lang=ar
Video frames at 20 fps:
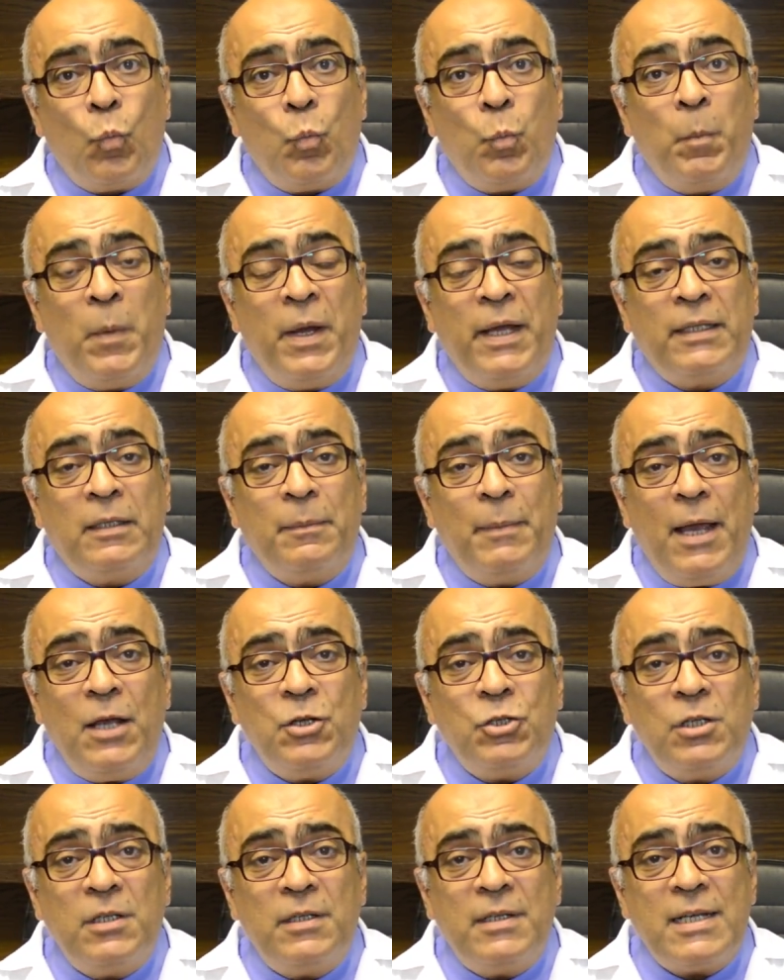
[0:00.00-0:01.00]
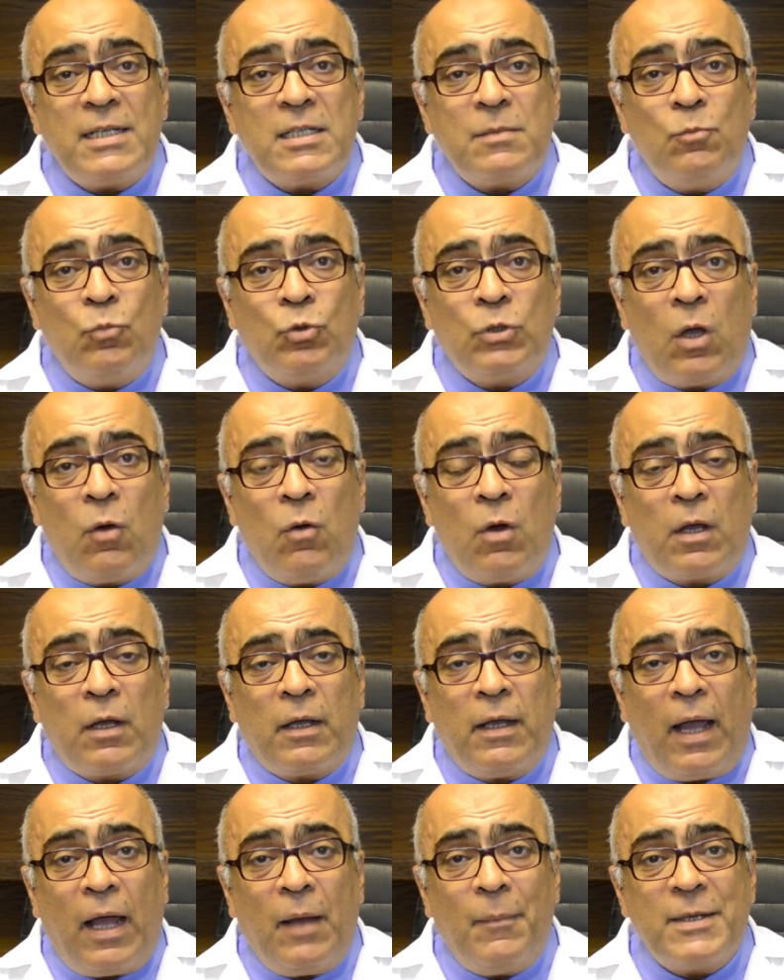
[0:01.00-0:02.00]
ما تبقاش الناس
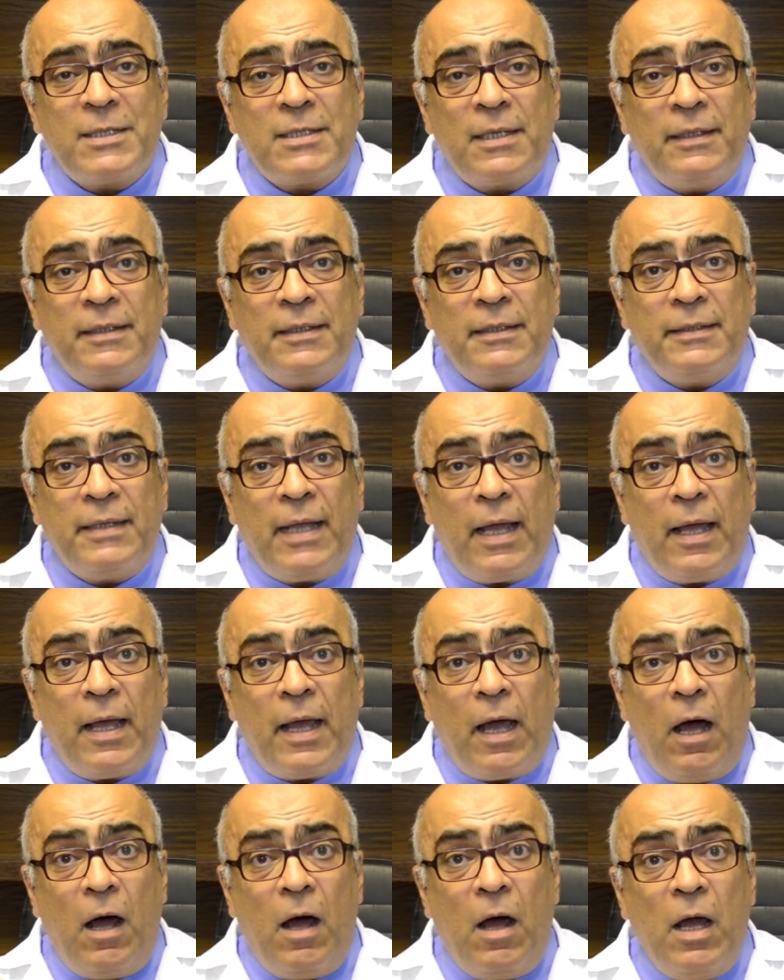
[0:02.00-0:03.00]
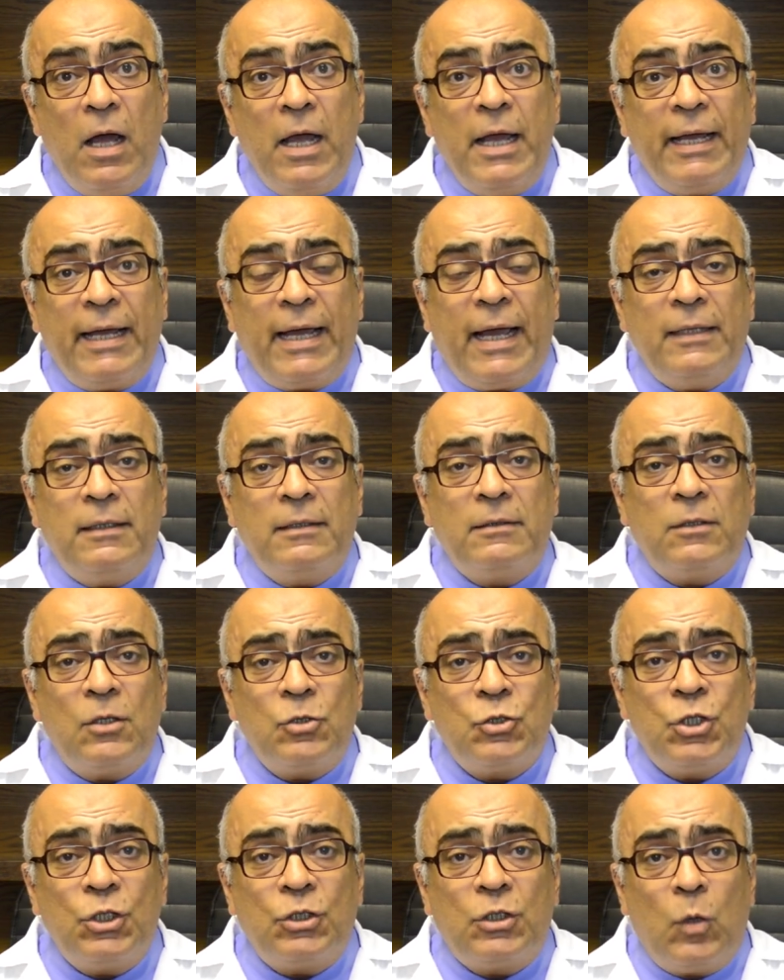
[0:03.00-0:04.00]
متوقعه مثلا انها اه خدت
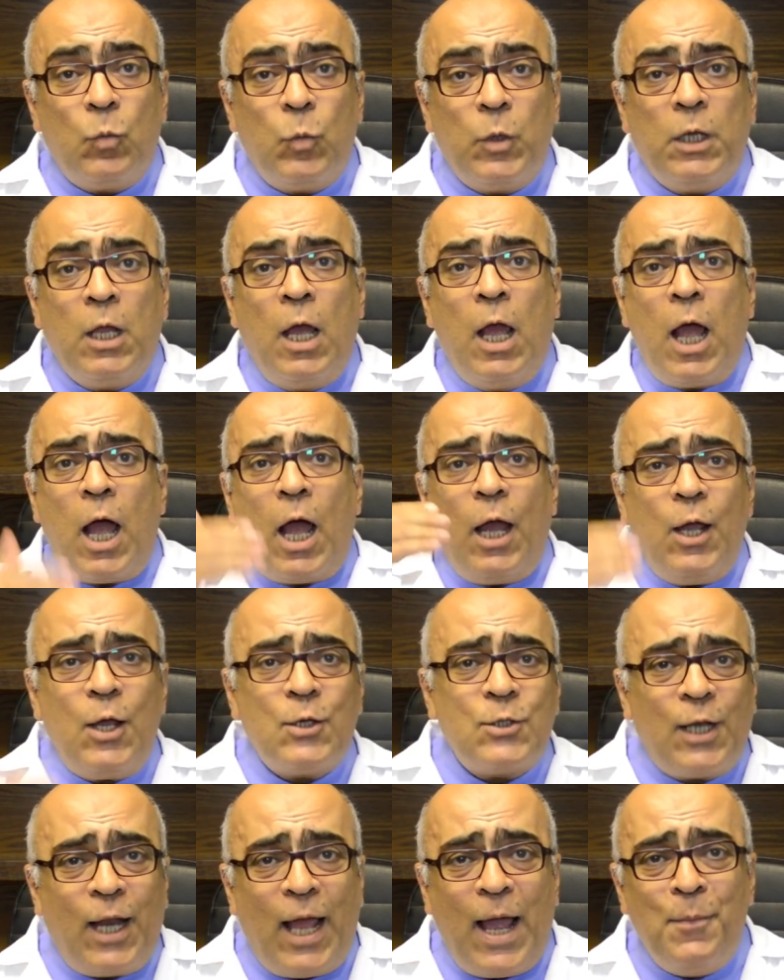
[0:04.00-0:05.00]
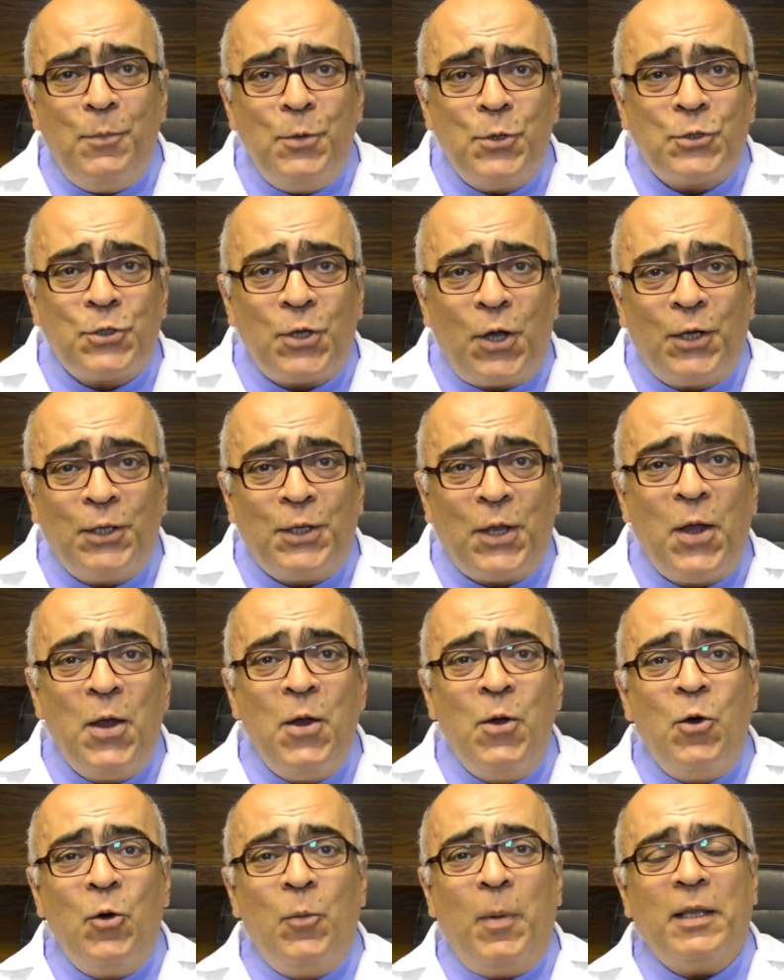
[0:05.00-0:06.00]
تنشيط تبويض هيحصل حمل الشهر ده
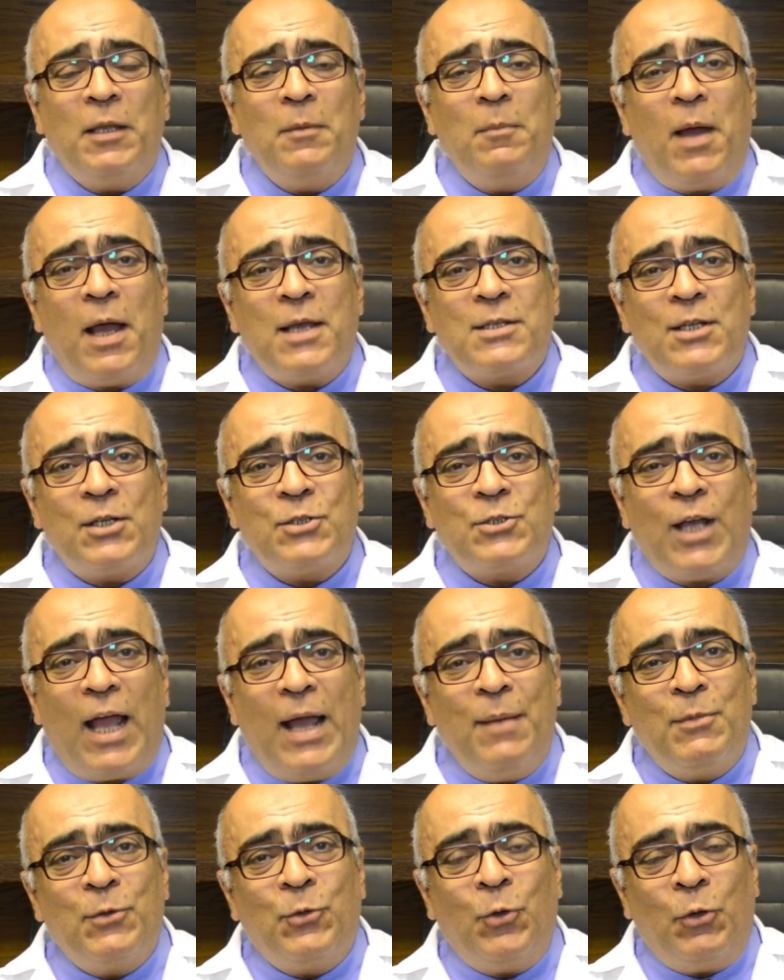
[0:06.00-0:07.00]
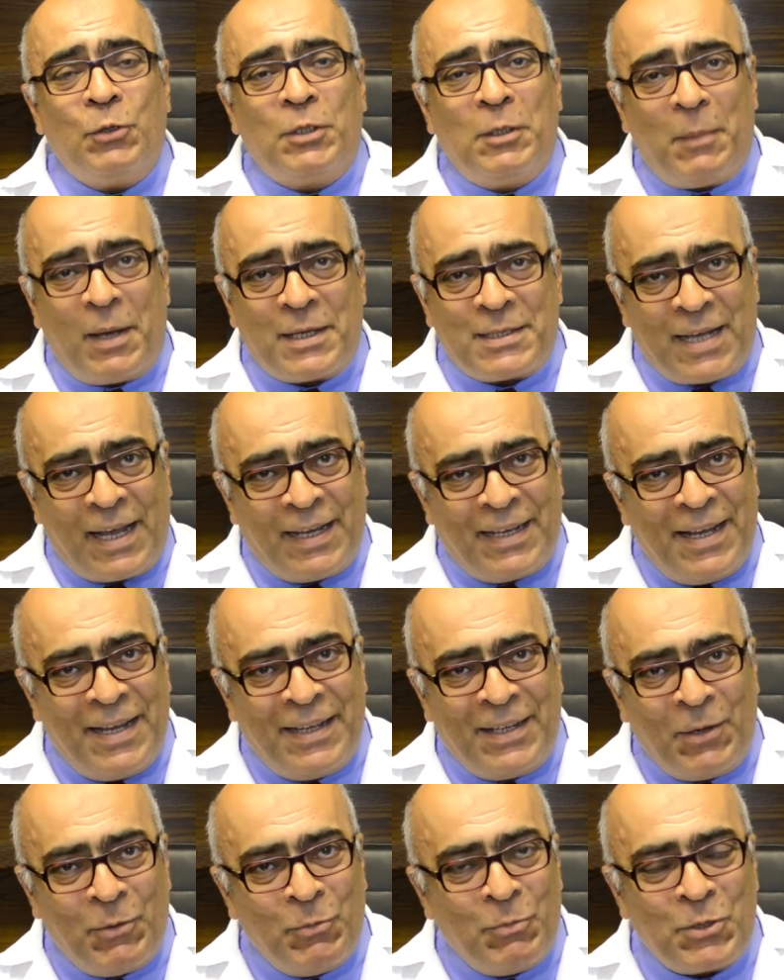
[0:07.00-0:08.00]
وبعدين ما حصلش حمل تقعد تبقى
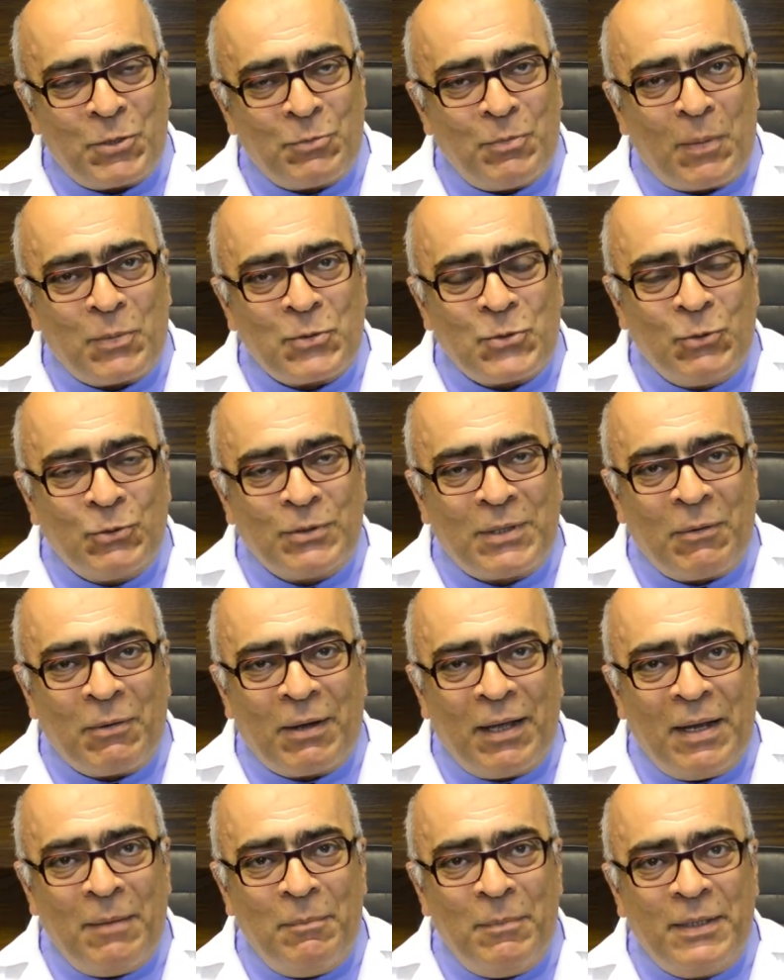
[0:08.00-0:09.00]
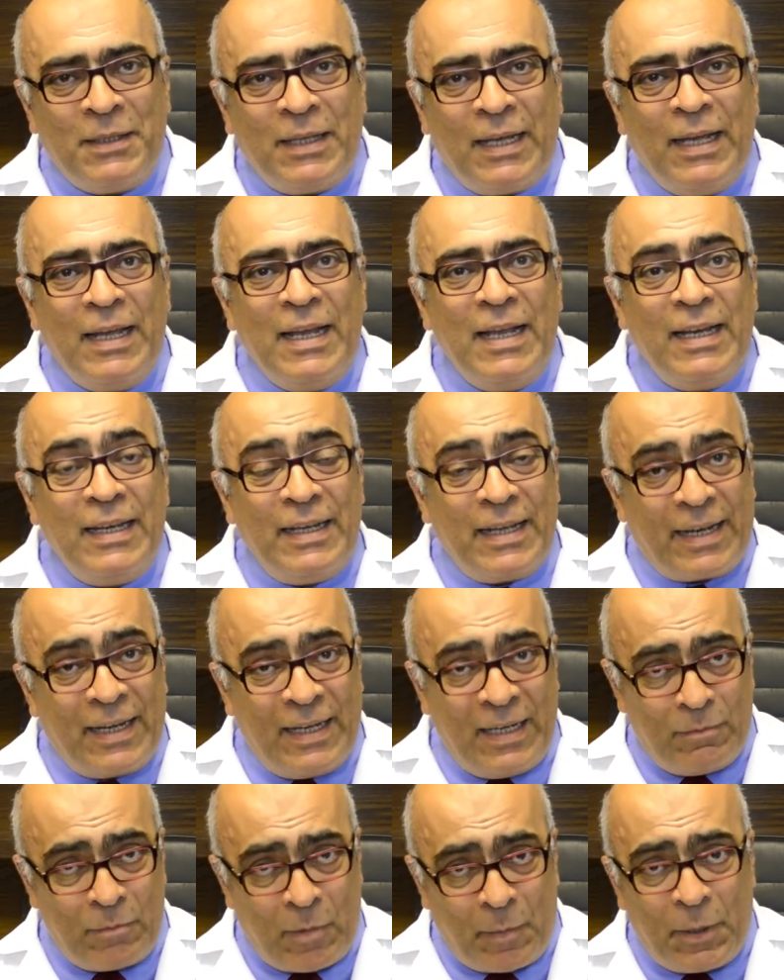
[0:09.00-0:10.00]
زعلانه ومش مبسوطه وكلام من ده
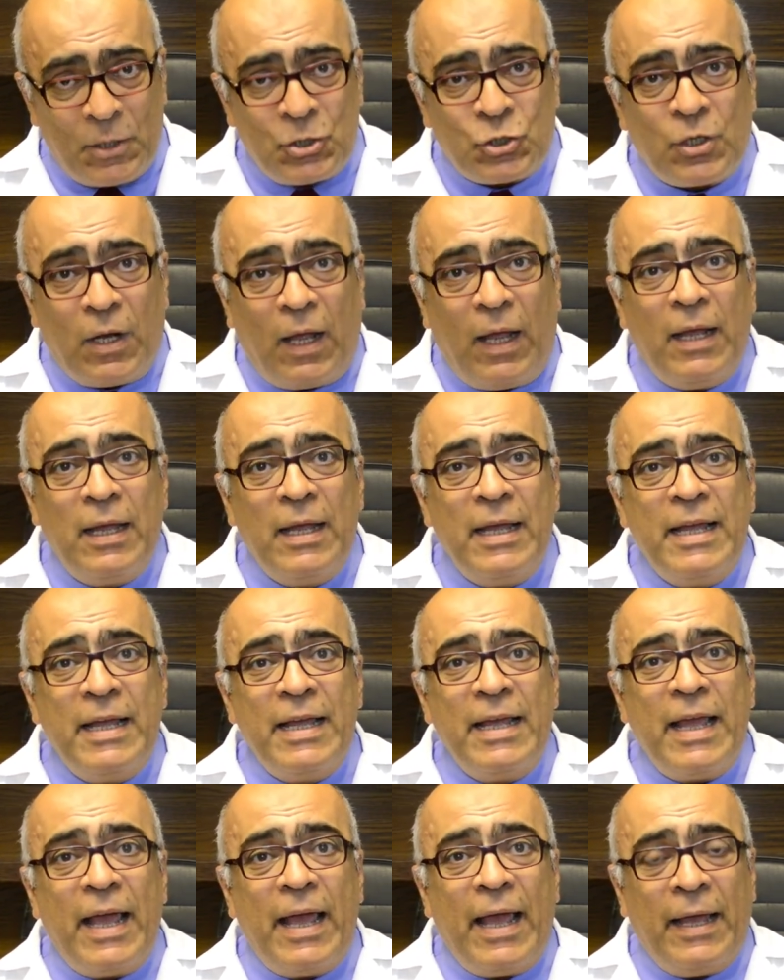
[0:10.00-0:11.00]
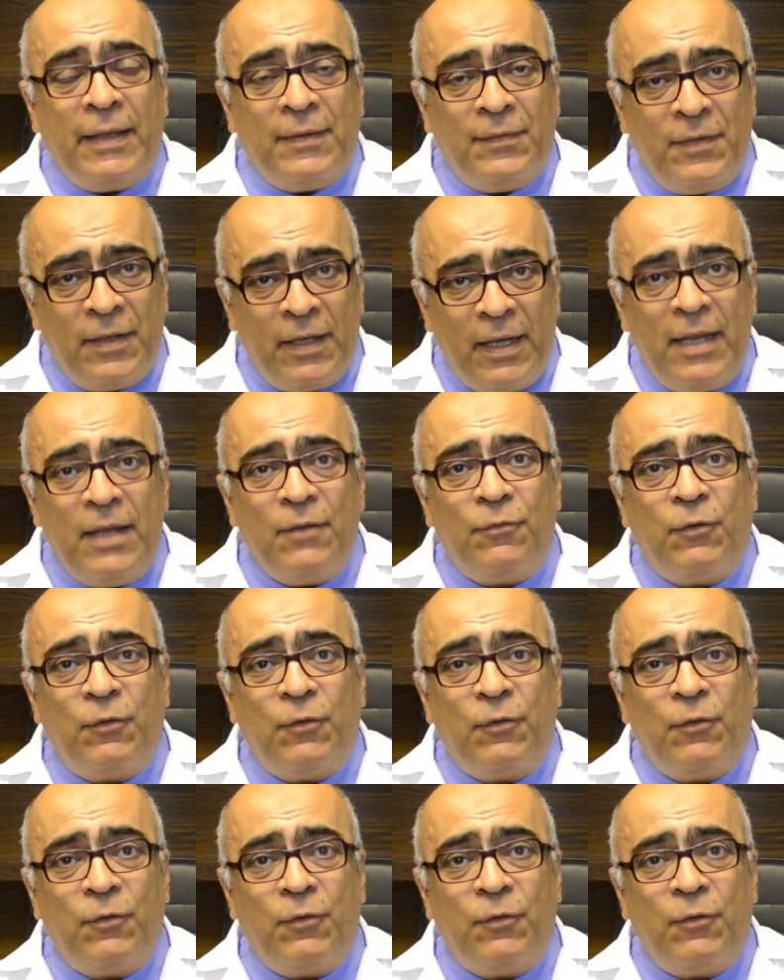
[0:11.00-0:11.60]
لكن لما بشرح قد ايه